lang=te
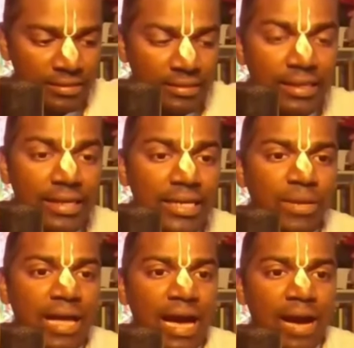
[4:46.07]
దీన్ని
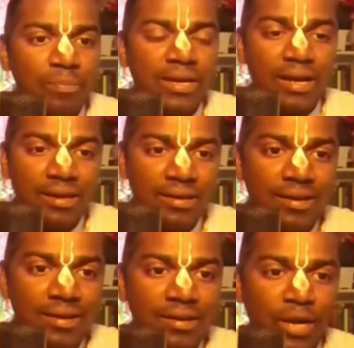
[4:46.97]
ఇప్పుడు హ్యాపీగా
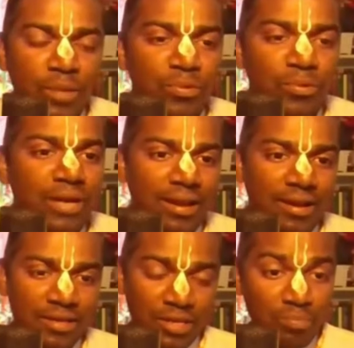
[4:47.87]
నడుపుకుంటూ
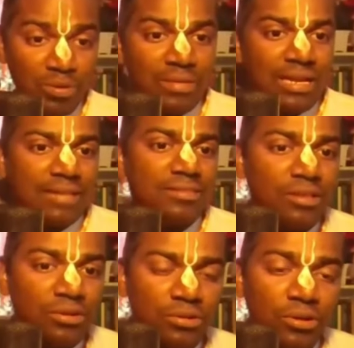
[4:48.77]
వెళ్ళాలి ఇప్పుడు
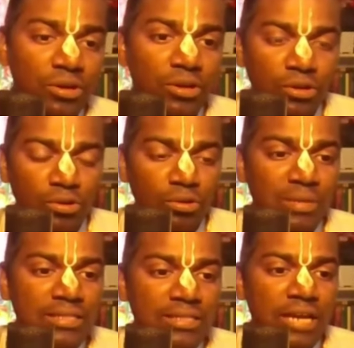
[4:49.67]
మీరందరూ
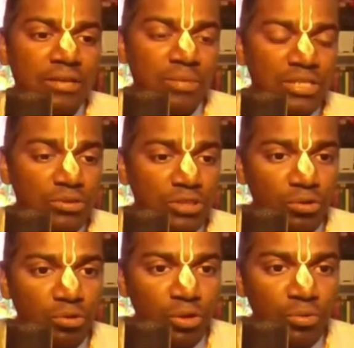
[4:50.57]
మీ జై మీ జీవితంలో
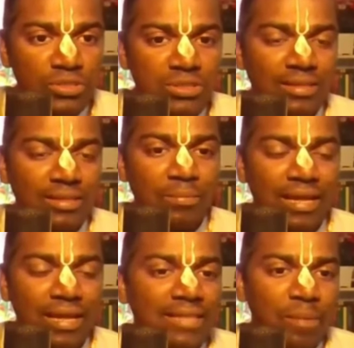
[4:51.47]
గురువు వచ్చిన తర్వాత
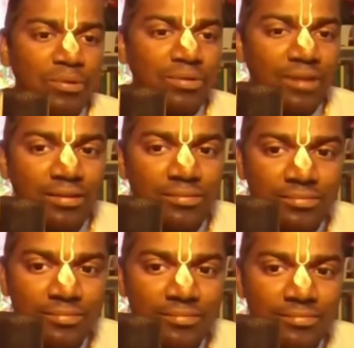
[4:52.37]
మీరు ఎంత హ్యాపీగా ఉన్నారు
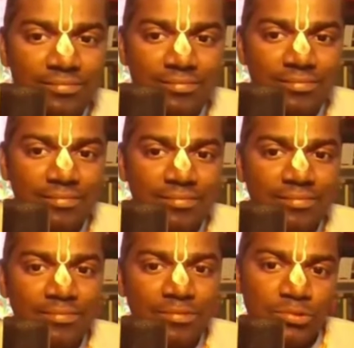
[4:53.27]

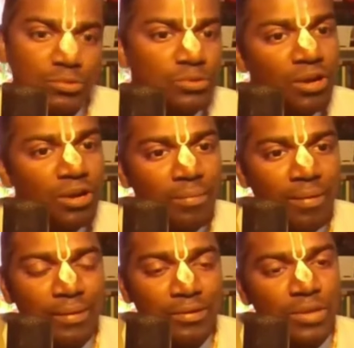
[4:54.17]
సుదూర్లమా
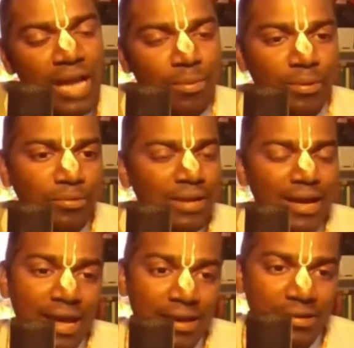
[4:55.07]
సులాభంగా
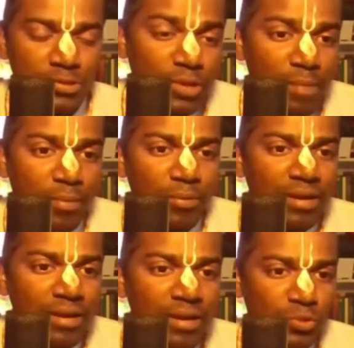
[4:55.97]
ఉన్నారా సులాభంగా
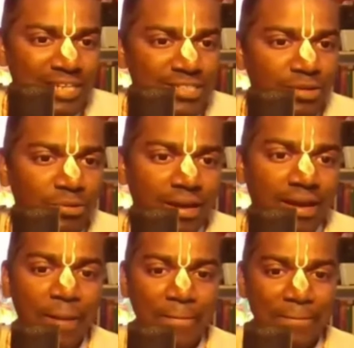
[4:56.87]
ఉన్నారా సునష్టంగా
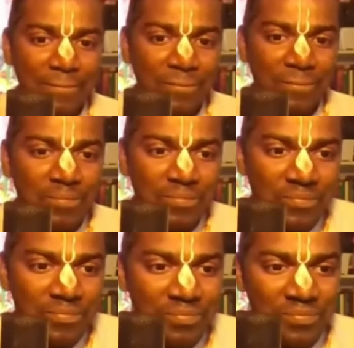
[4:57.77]
ఉన్నారా సులాభం
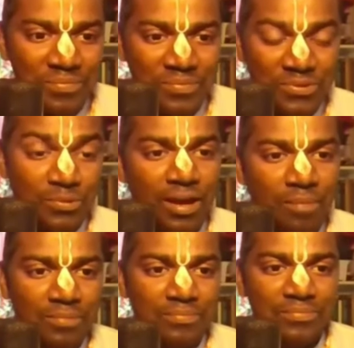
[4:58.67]
సులాభం